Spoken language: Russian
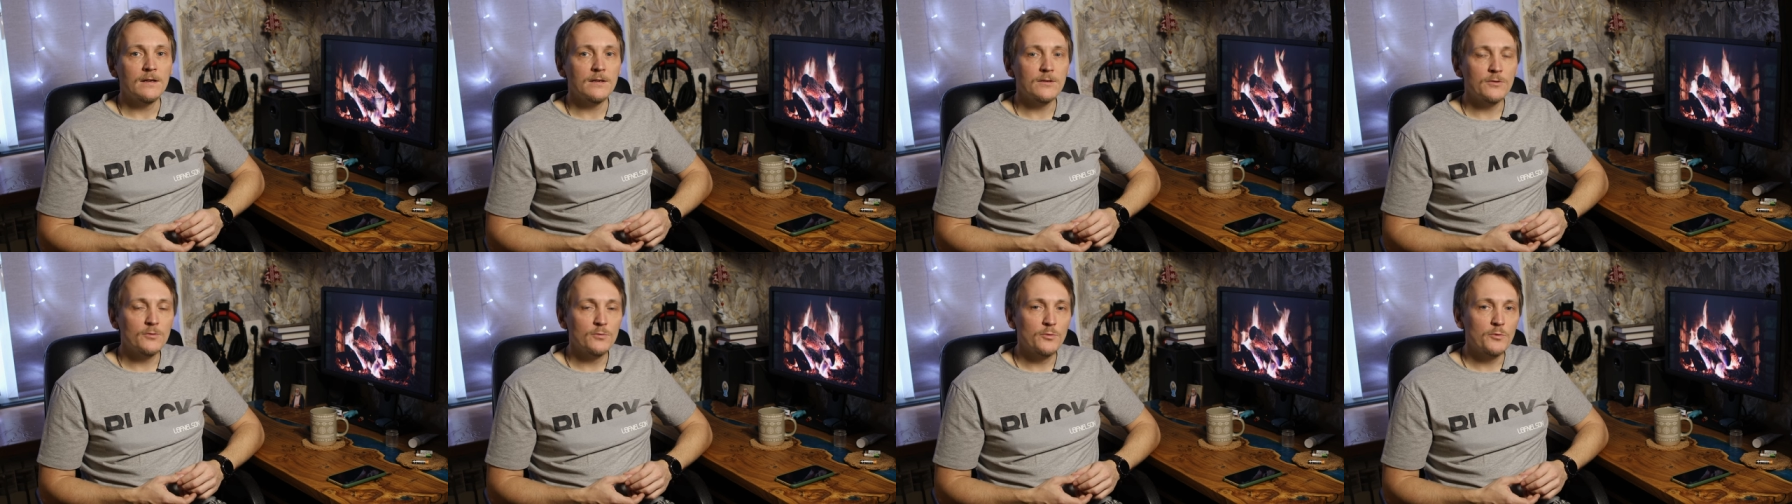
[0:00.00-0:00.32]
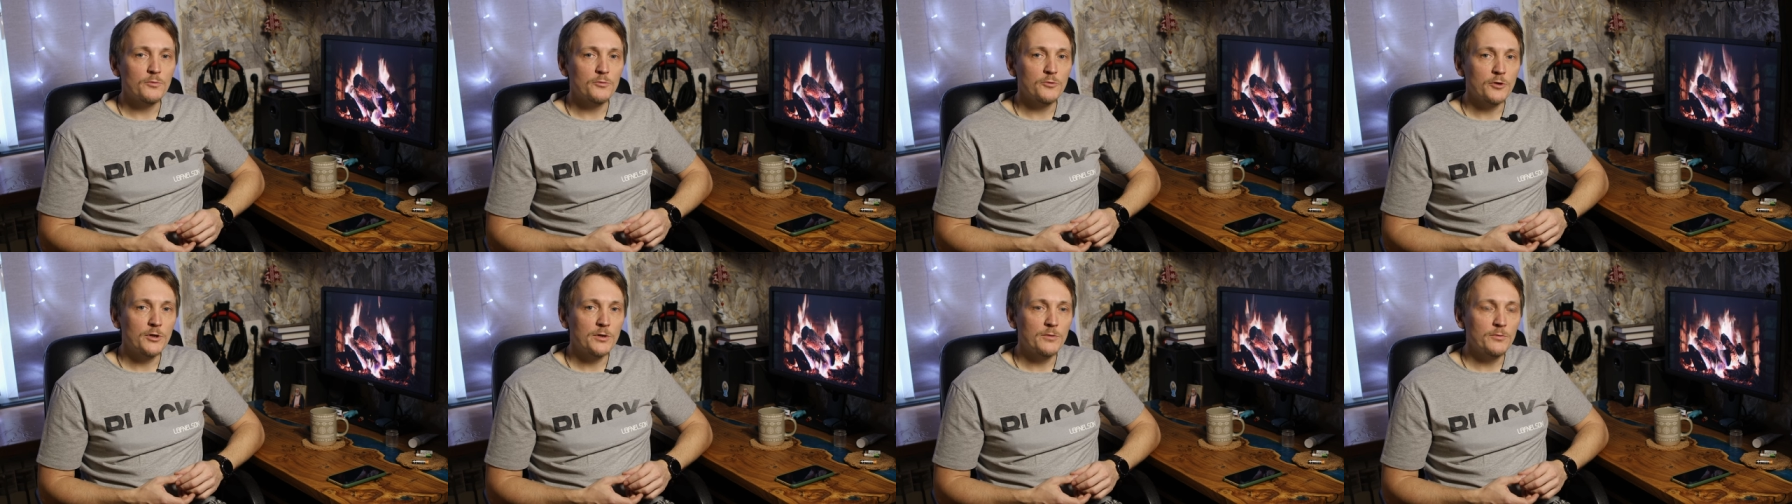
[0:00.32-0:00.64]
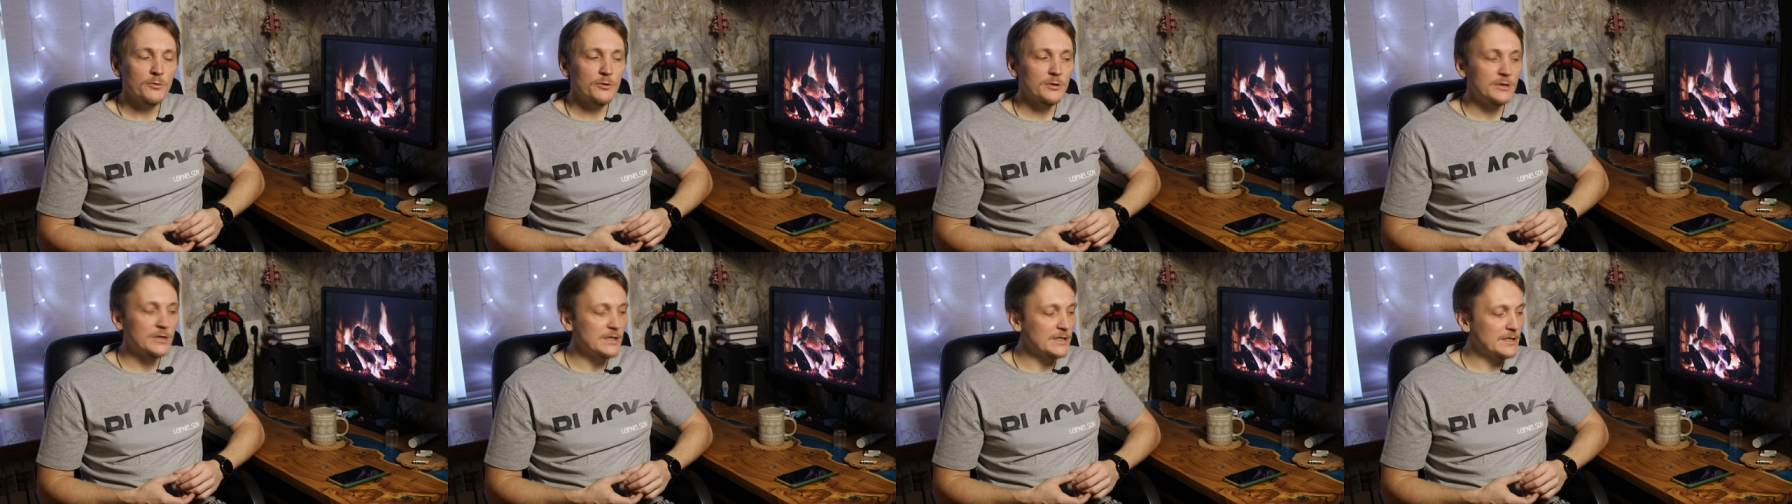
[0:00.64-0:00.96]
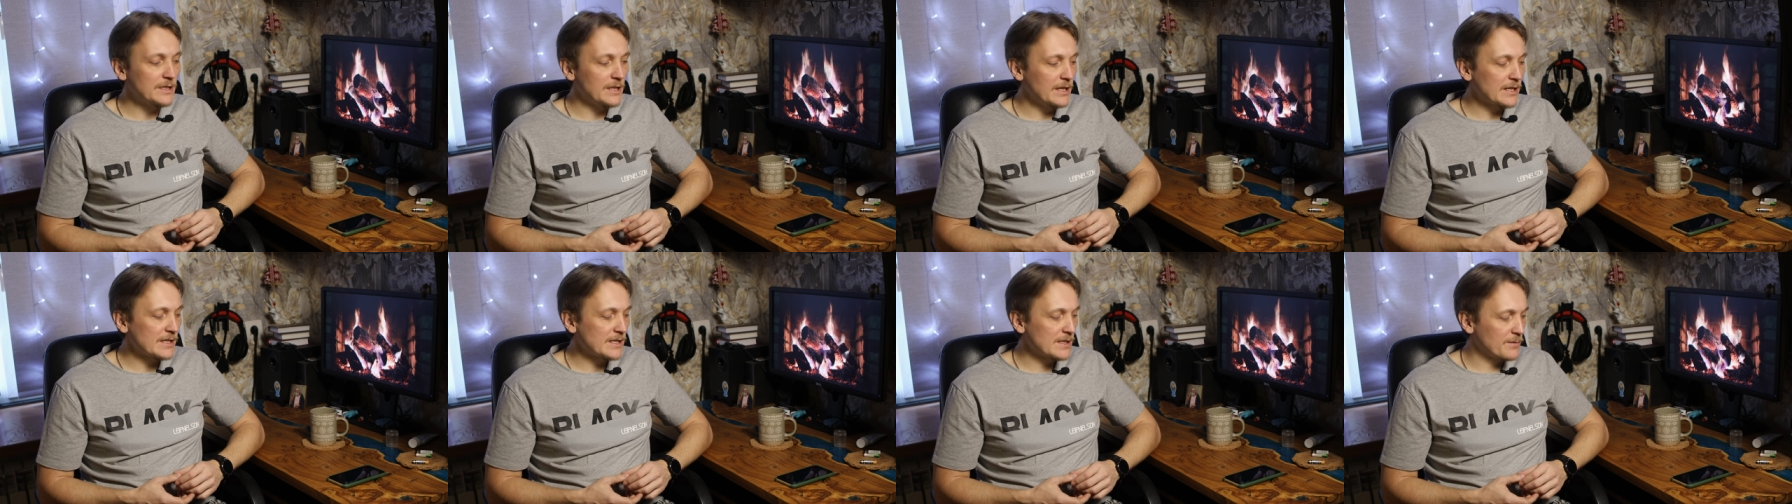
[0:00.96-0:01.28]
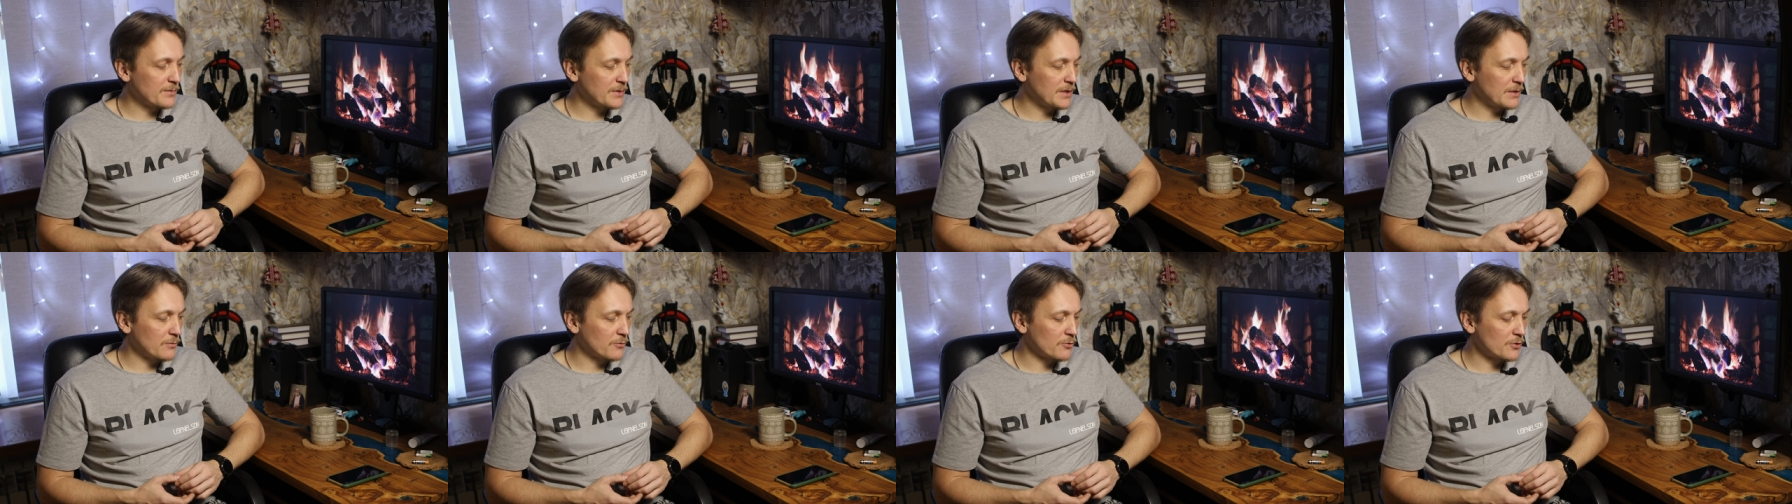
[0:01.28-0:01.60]
Я думаю, многим будет
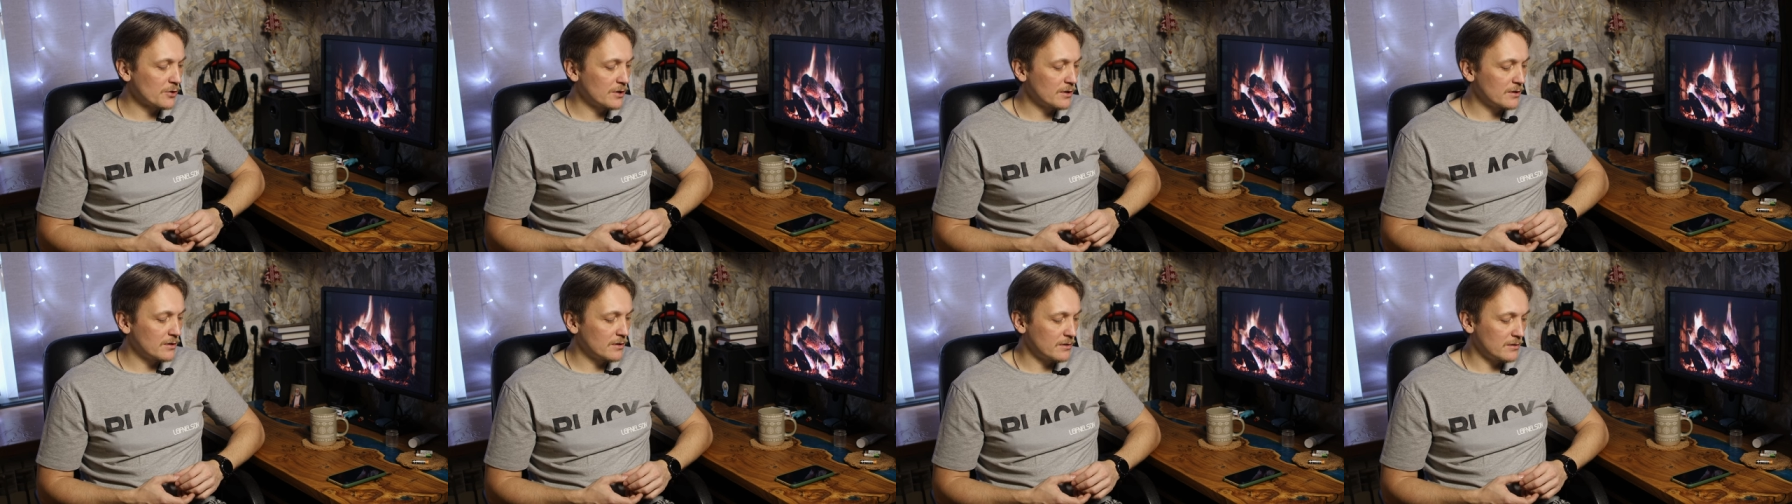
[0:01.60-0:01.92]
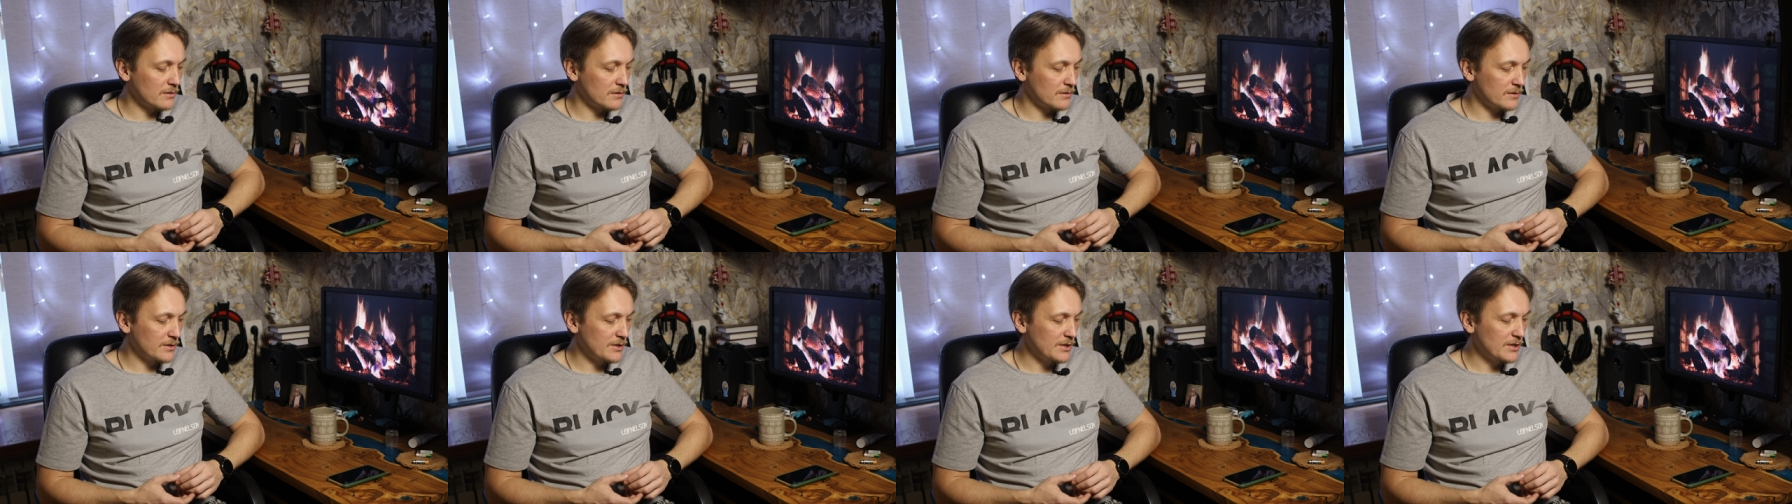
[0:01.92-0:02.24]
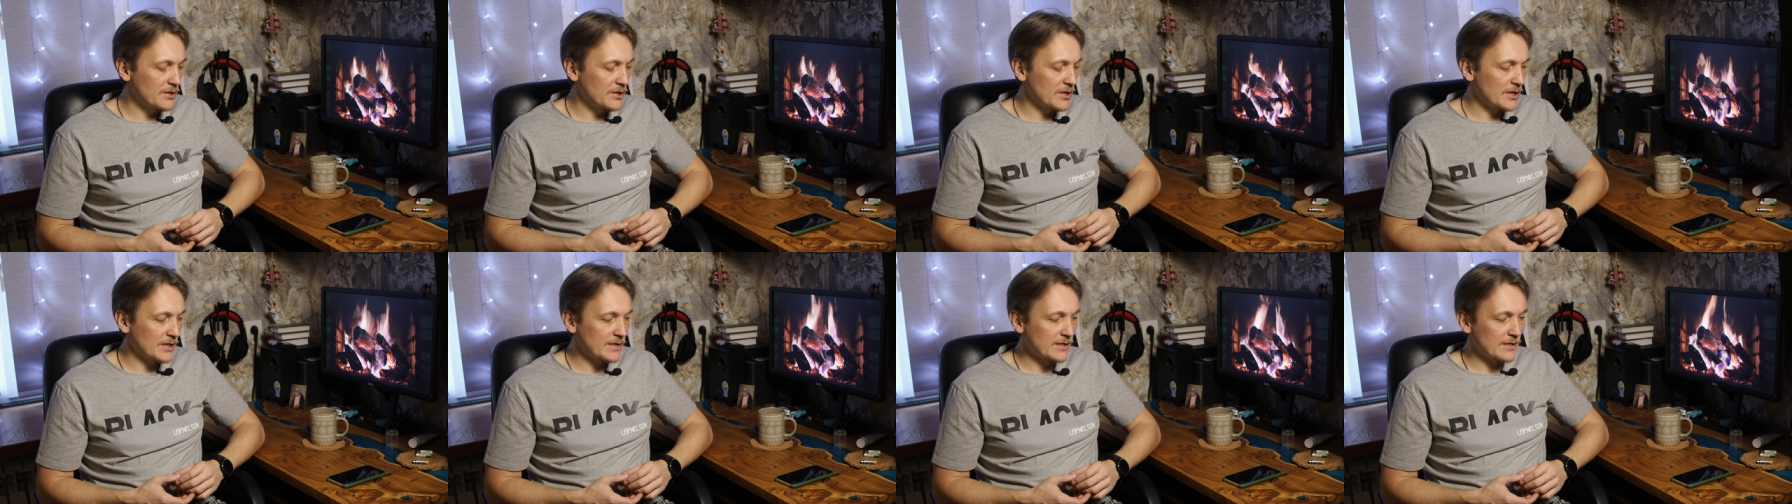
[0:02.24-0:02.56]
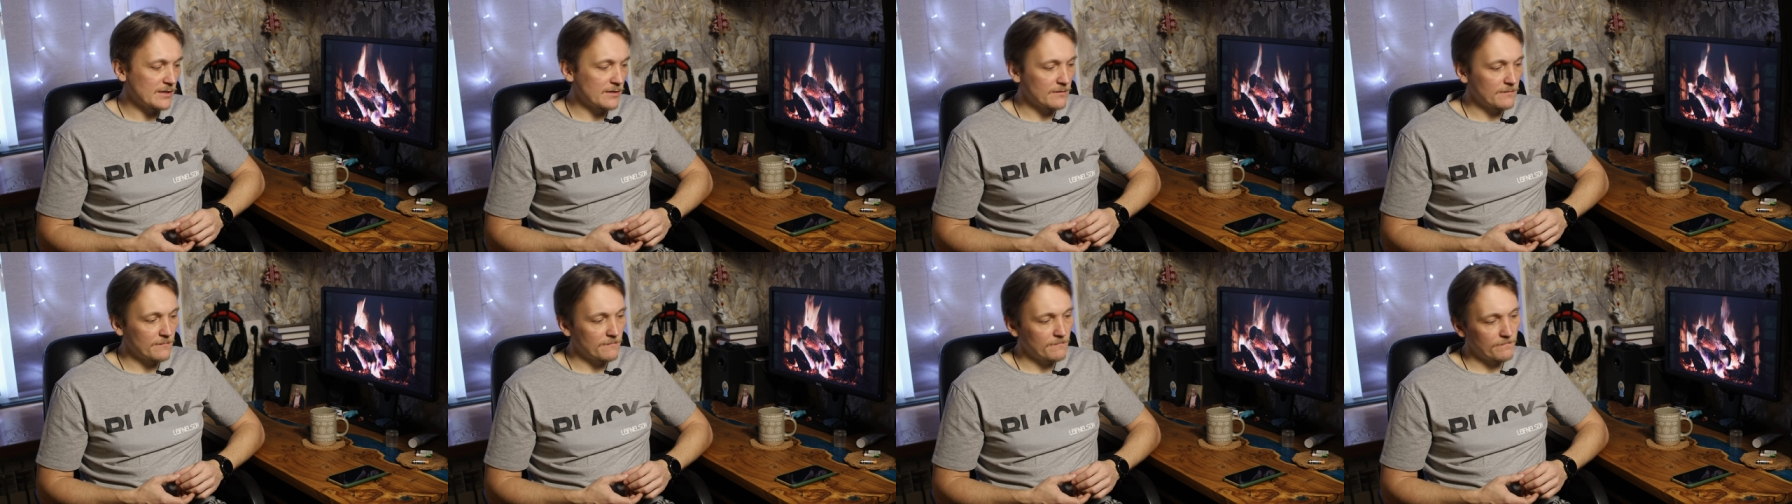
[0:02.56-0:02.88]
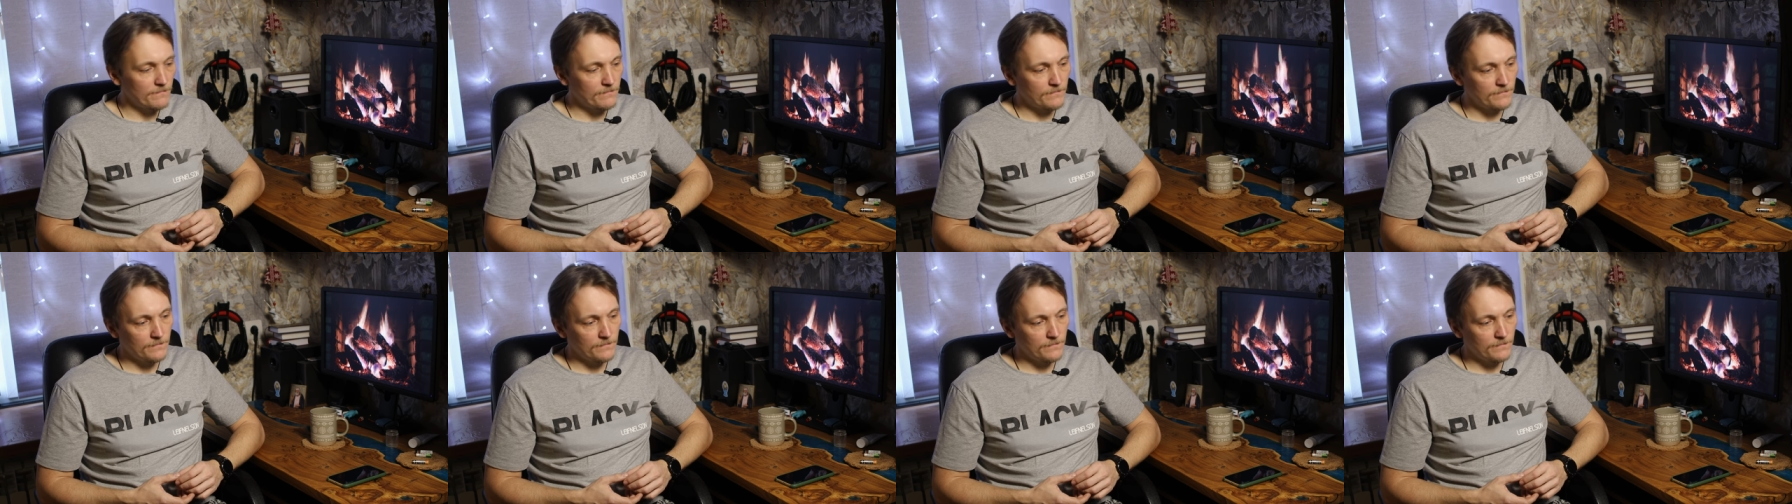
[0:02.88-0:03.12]
интересно, потому что сейчас